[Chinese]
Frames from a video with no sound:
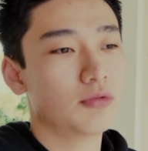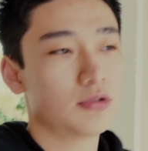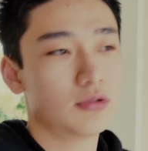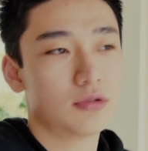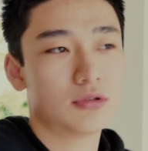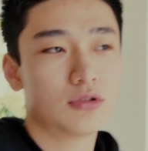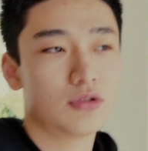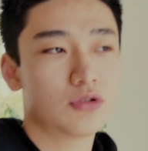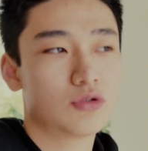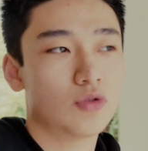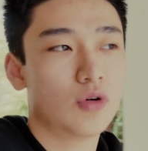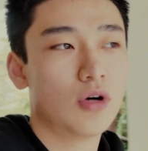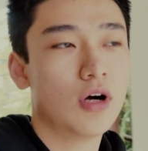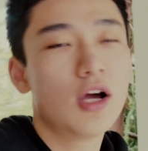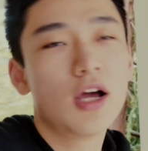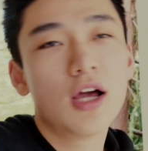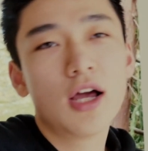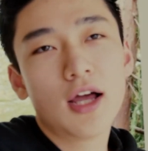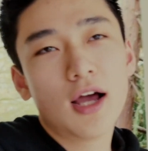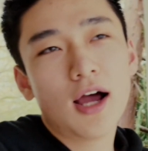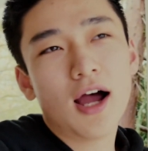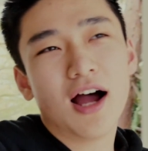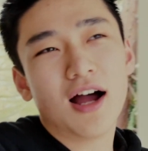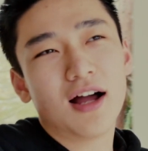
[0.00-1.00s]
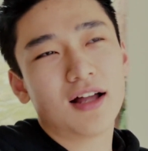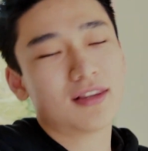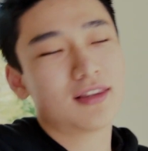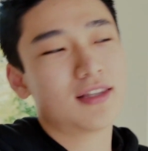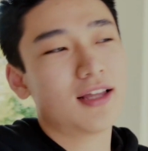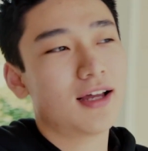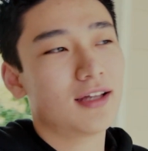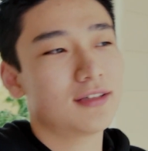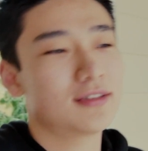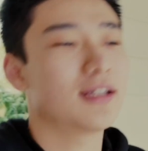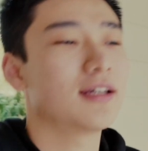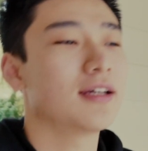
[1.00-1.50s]
就是说啊，
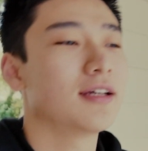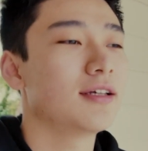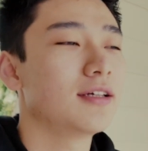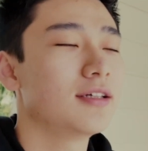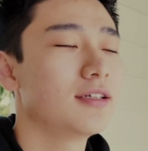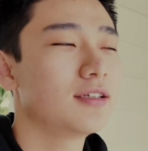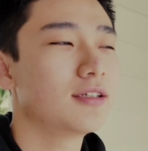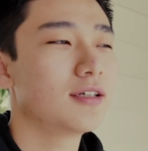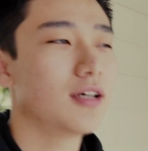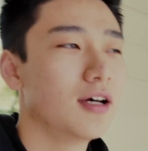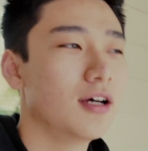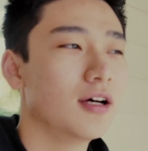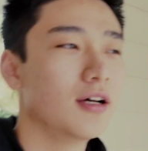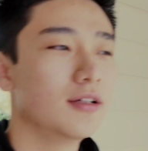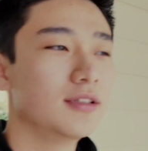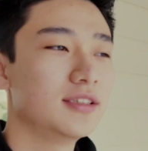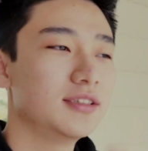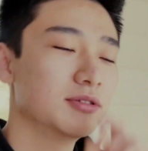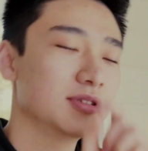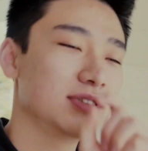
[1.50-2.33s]
它在啊、呃，